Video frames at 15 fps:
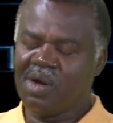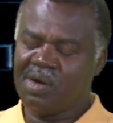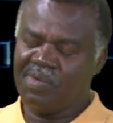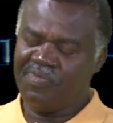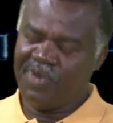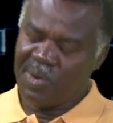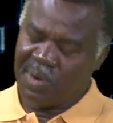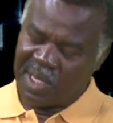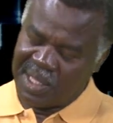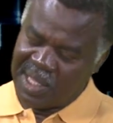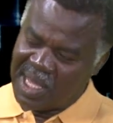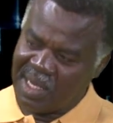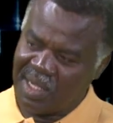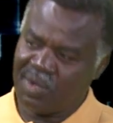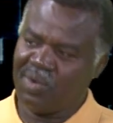فوق
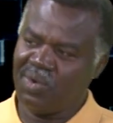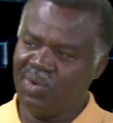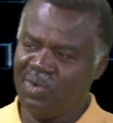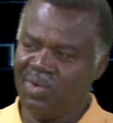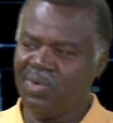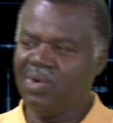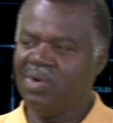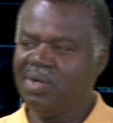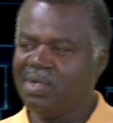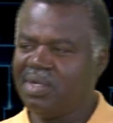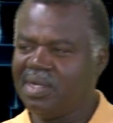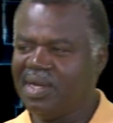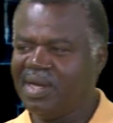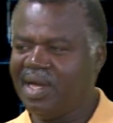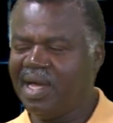ذلك كله
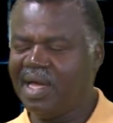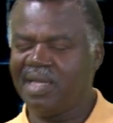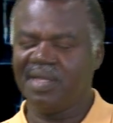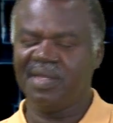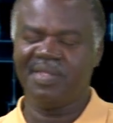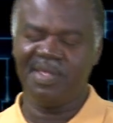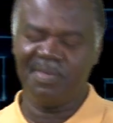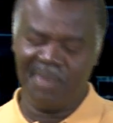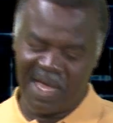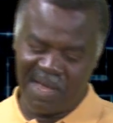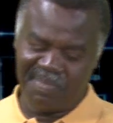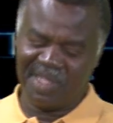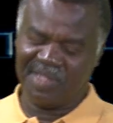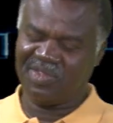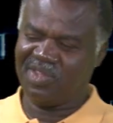
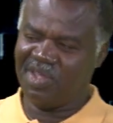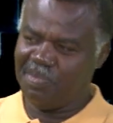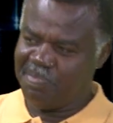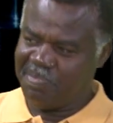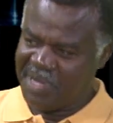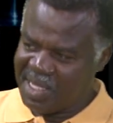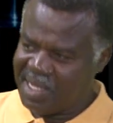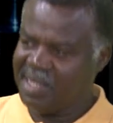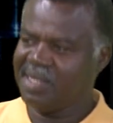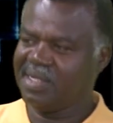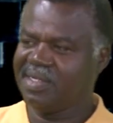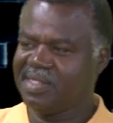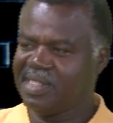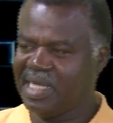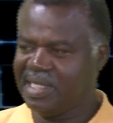الاهتمام الطبي
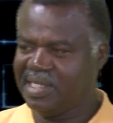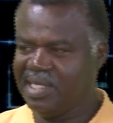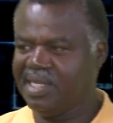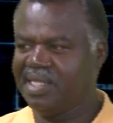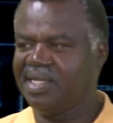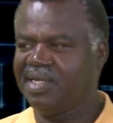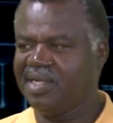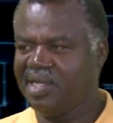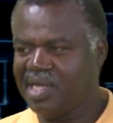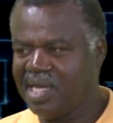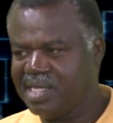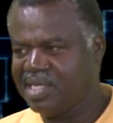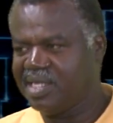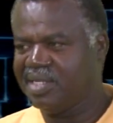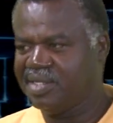تحديدا
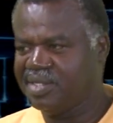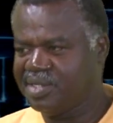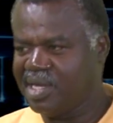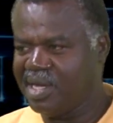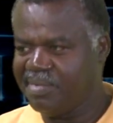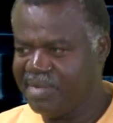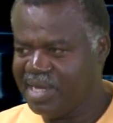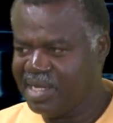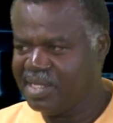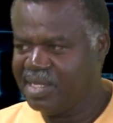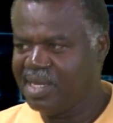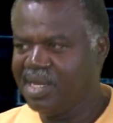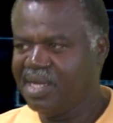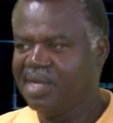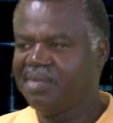علاج الإصابات
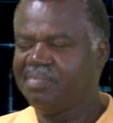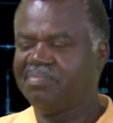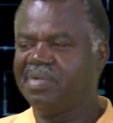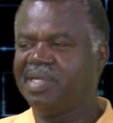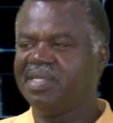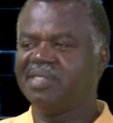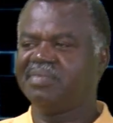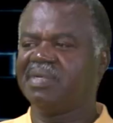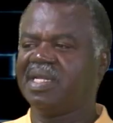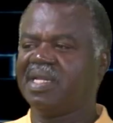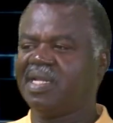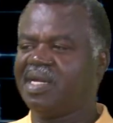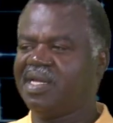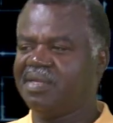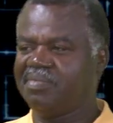بالنسبة
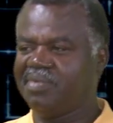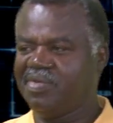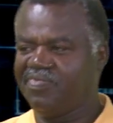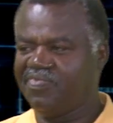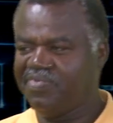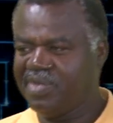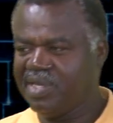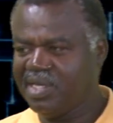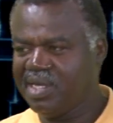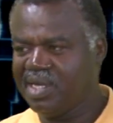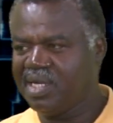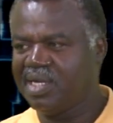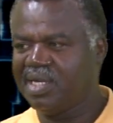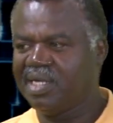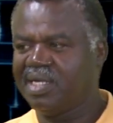للاعبين في
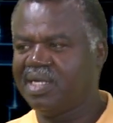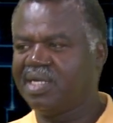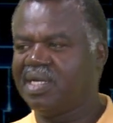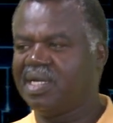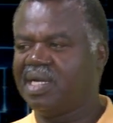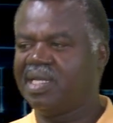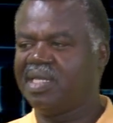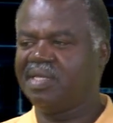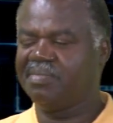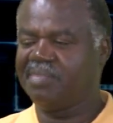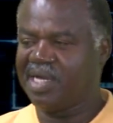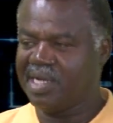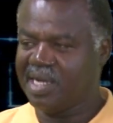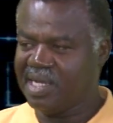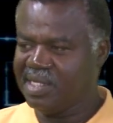آه
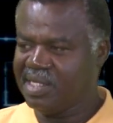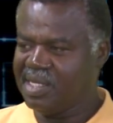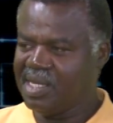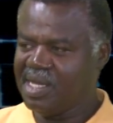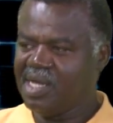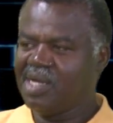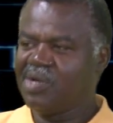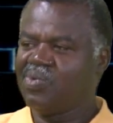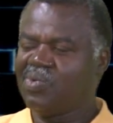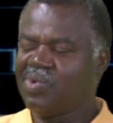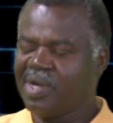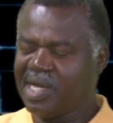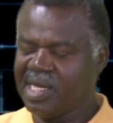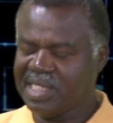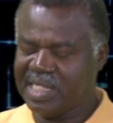الإمارات مم.
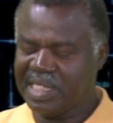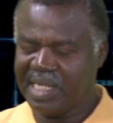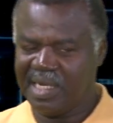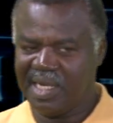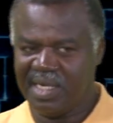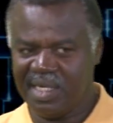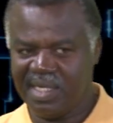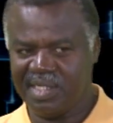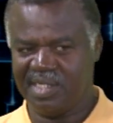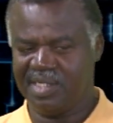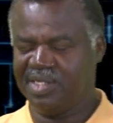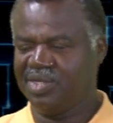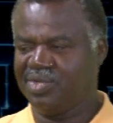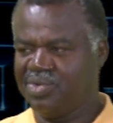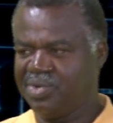وخاصة على يد
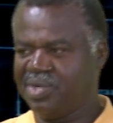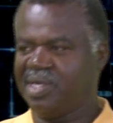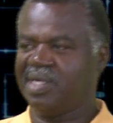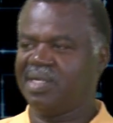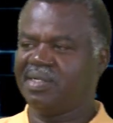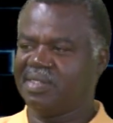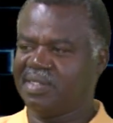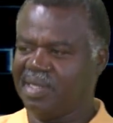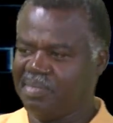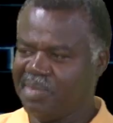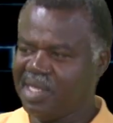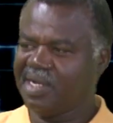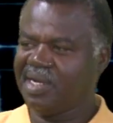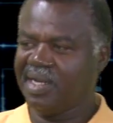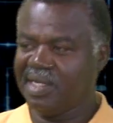الدكتور
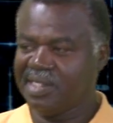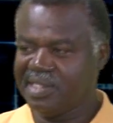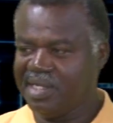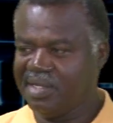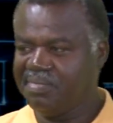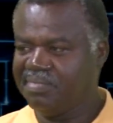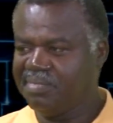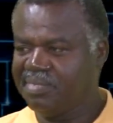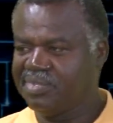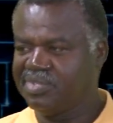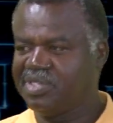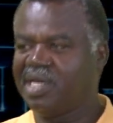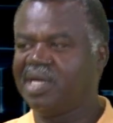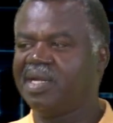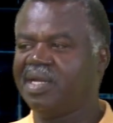الكبير العظيم
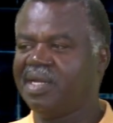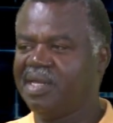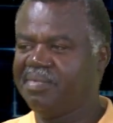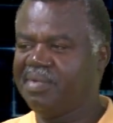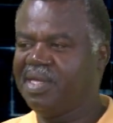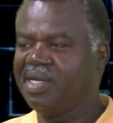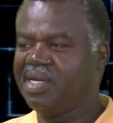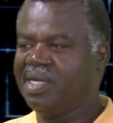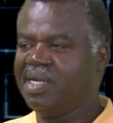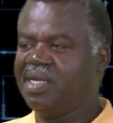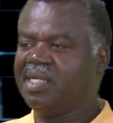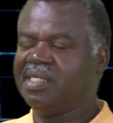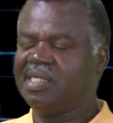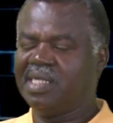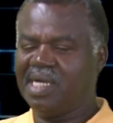جار النبي مم.
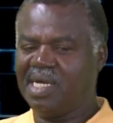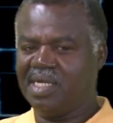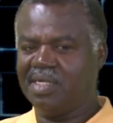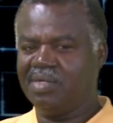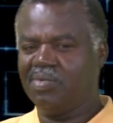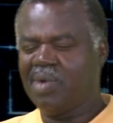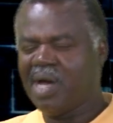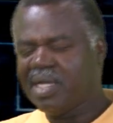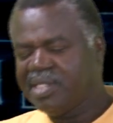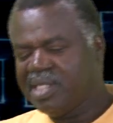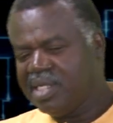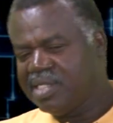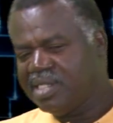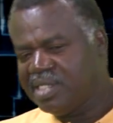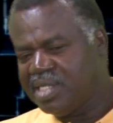يعني
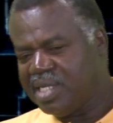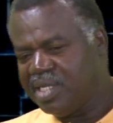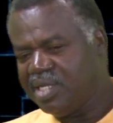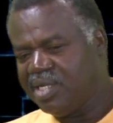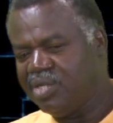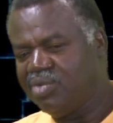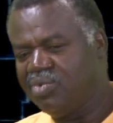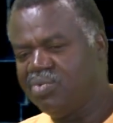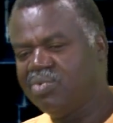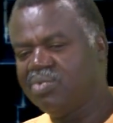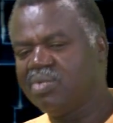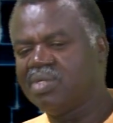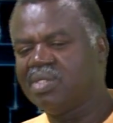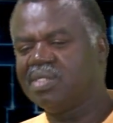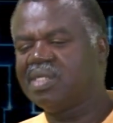واضح جدا أنه
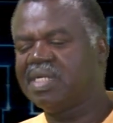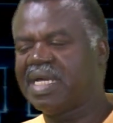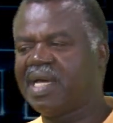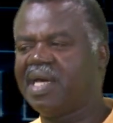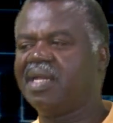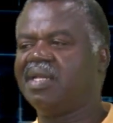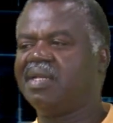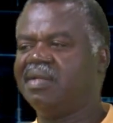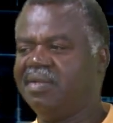خلل